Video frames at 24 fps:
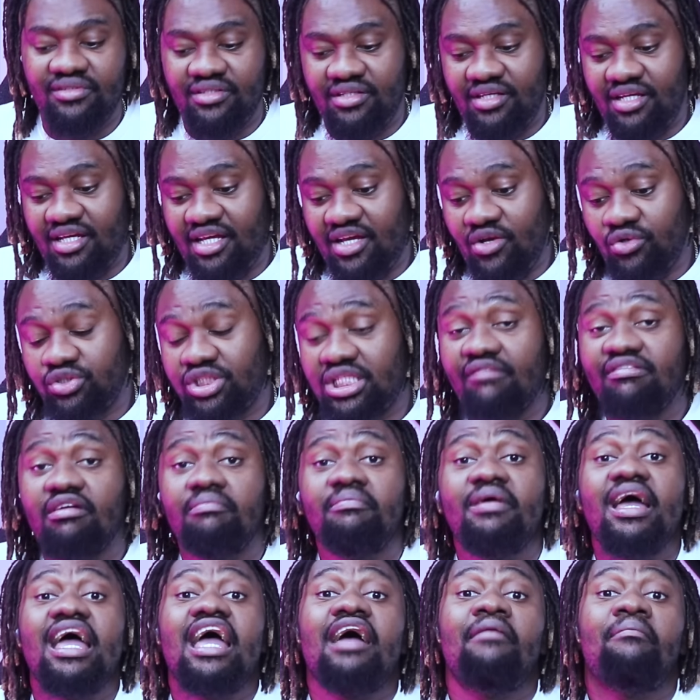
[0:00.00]
eu estava
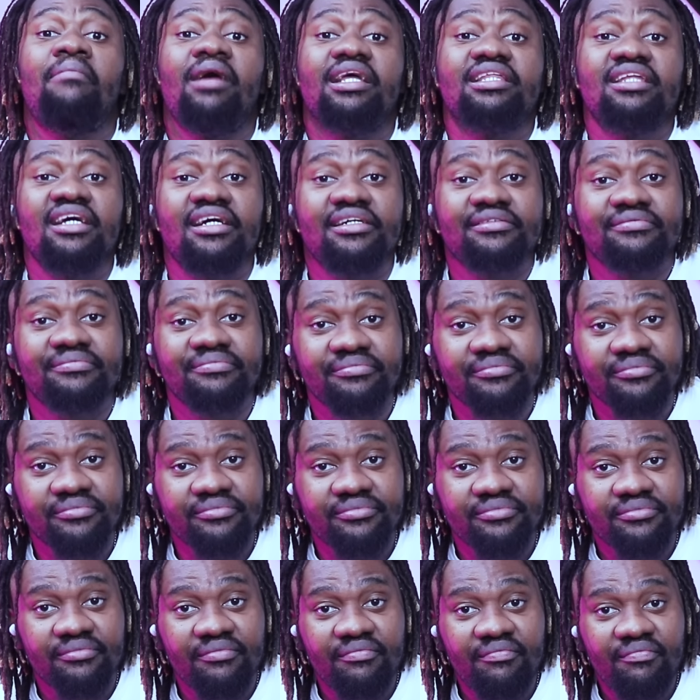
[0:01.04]
bêbada.
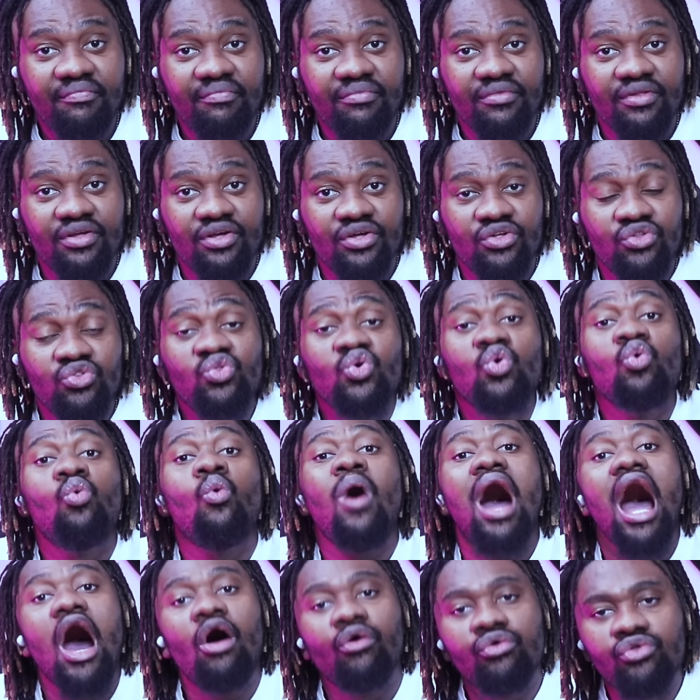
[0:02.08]

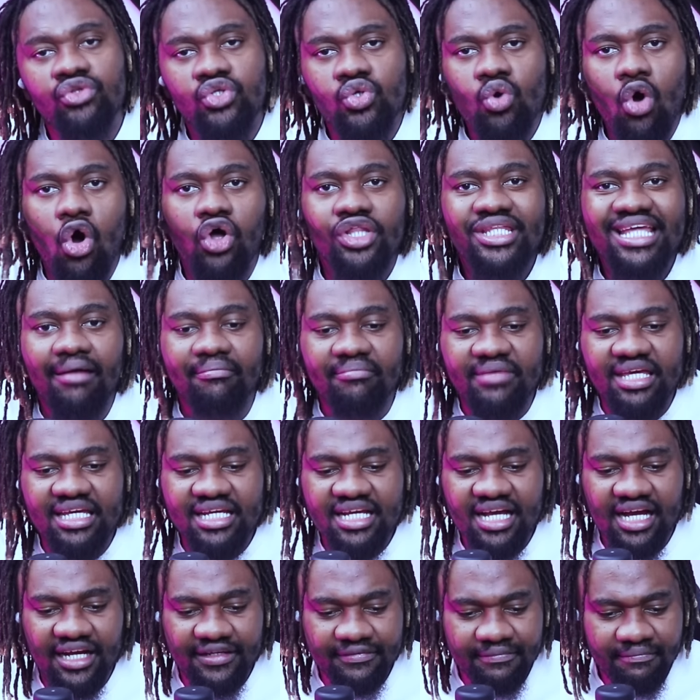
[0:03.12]
Num áudio onde a
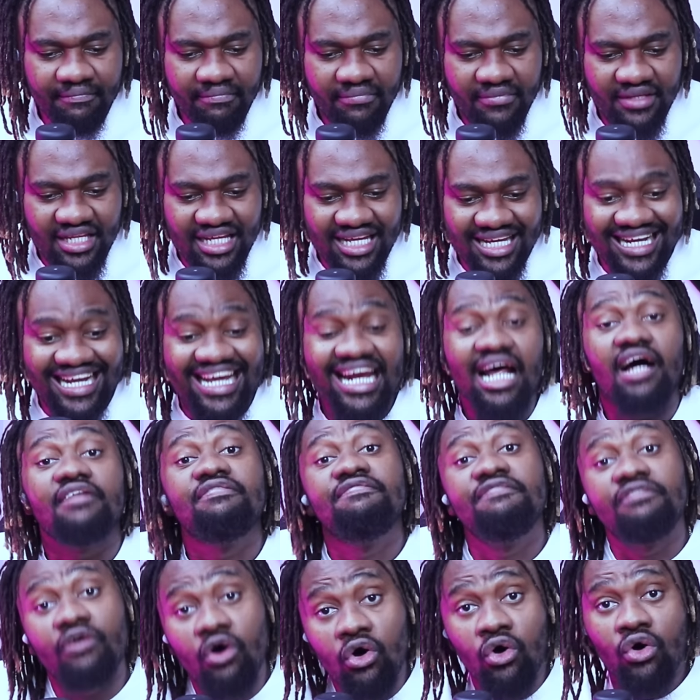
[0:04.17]
amiga
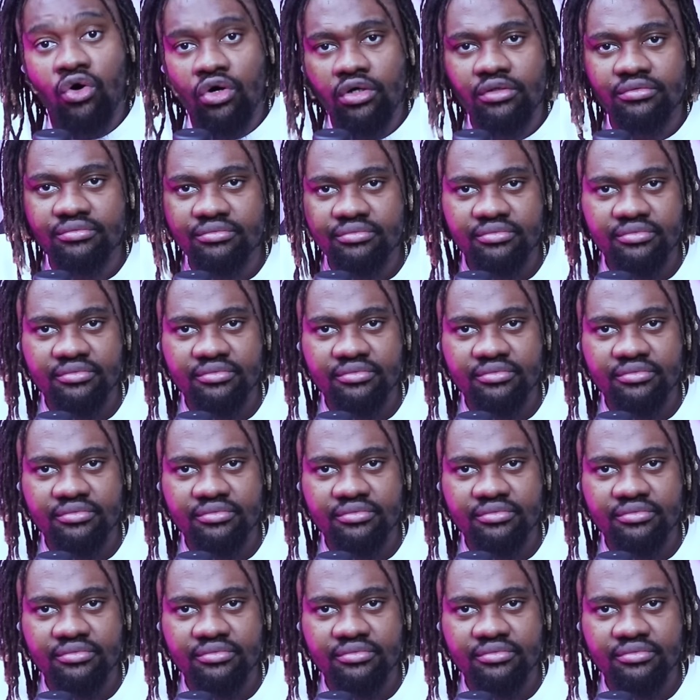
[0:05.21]
gravou,